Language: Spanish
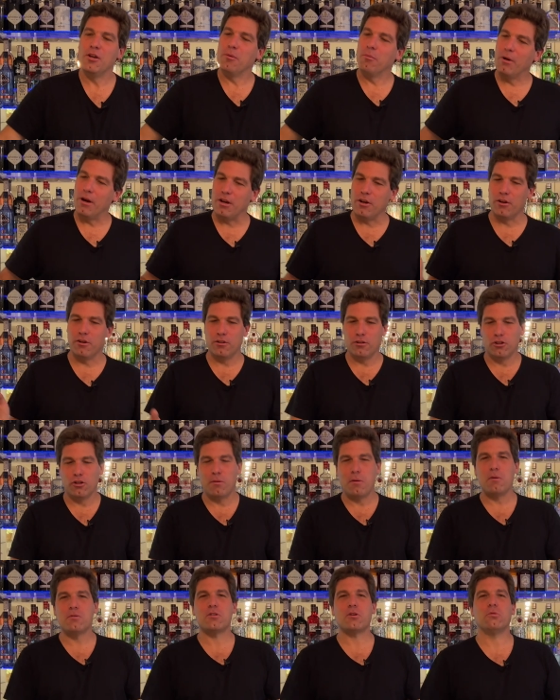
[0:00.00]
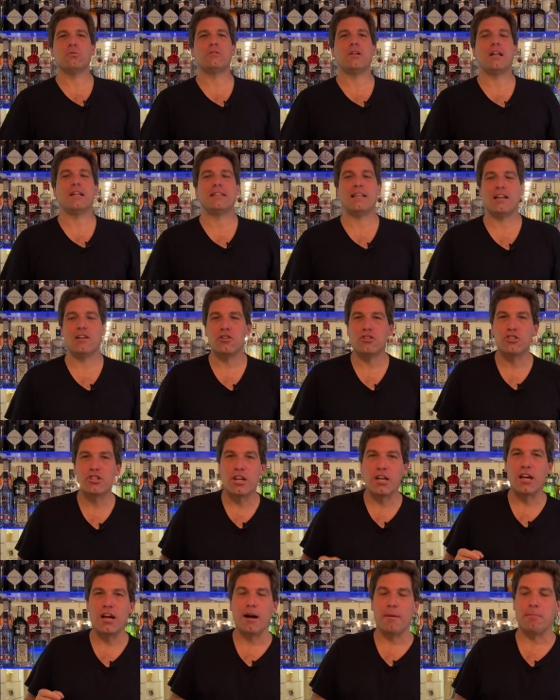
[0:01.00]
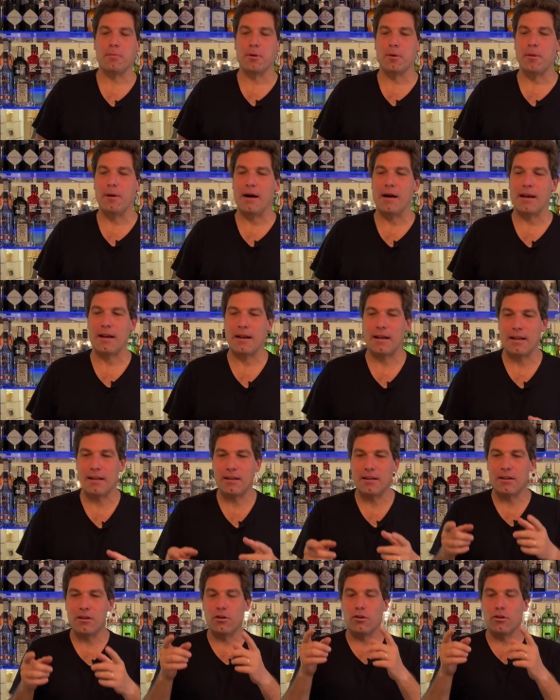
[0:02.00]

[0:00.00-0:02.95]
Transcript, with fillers: Bueno, nos vamos a juntar esta noche a probar